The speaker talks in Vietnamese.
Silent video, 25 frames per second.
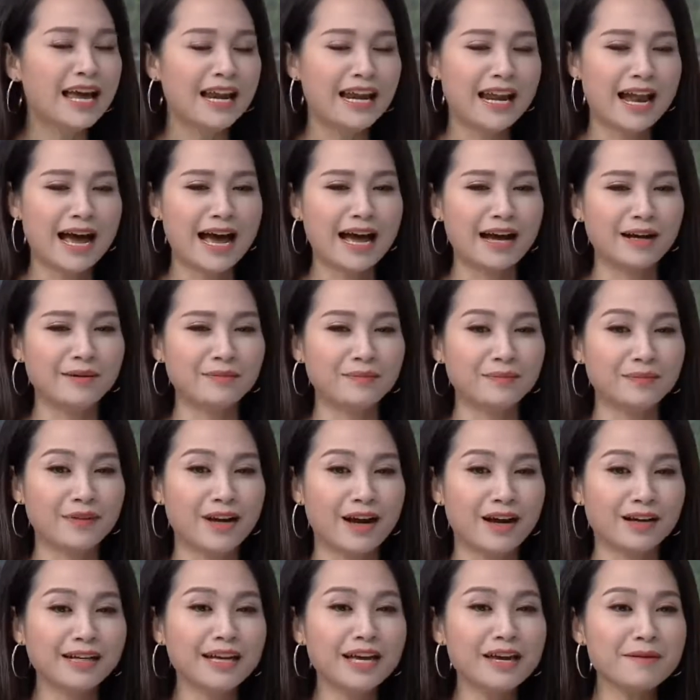là
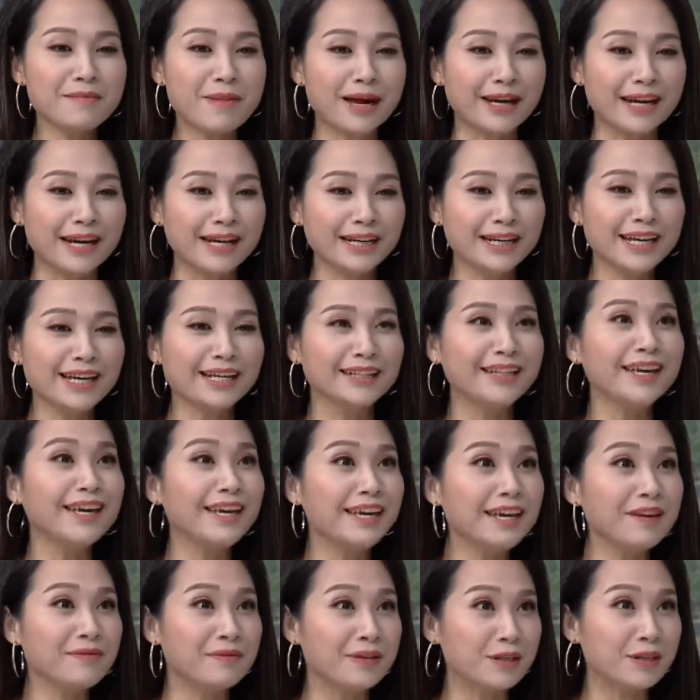à, khi mà đến kỳ
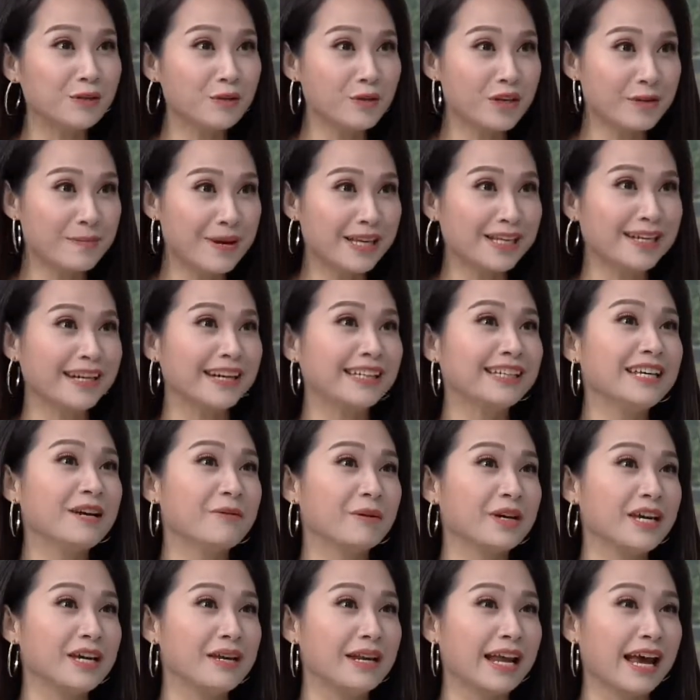thi ví dụ như bây giờ đang thiều
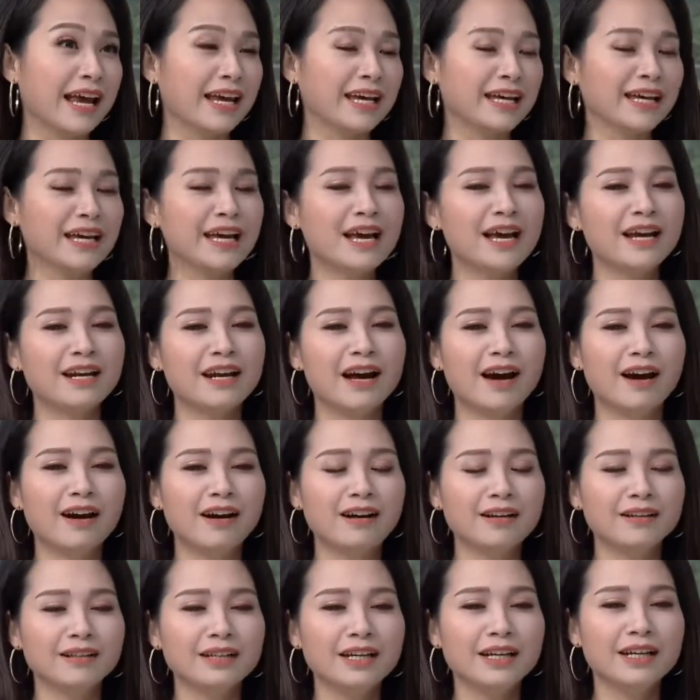kỳ này
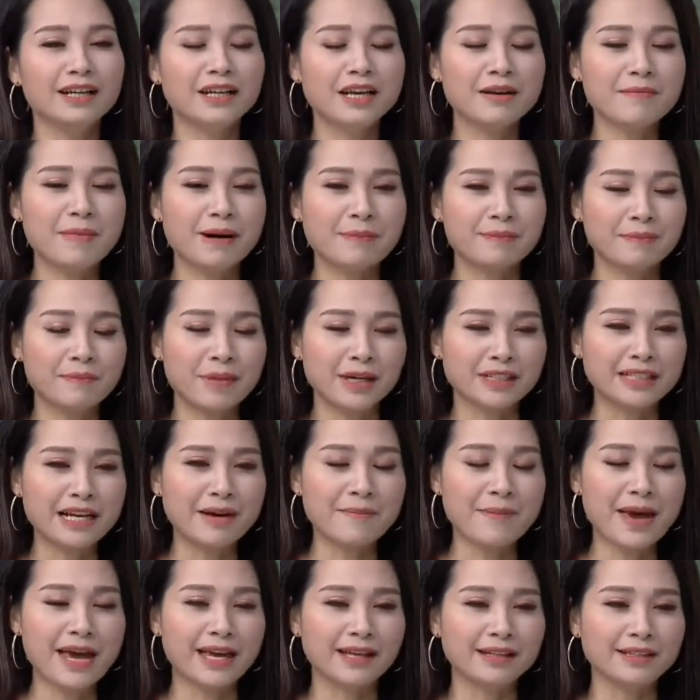đó khi mà bậc cha
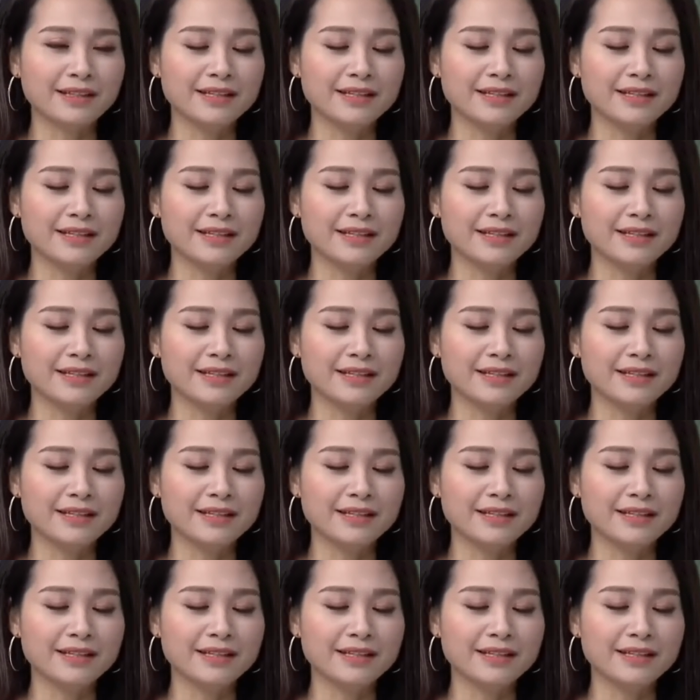mẹ